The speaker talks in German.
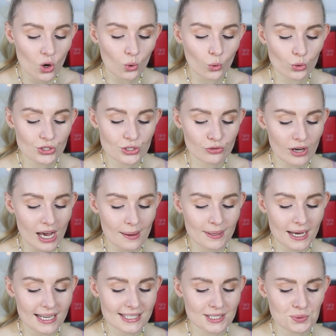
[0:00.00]
und die Farbe
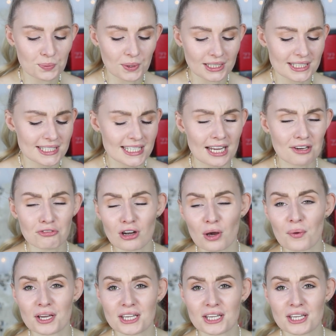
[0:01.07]
heißt übrigens Sunflower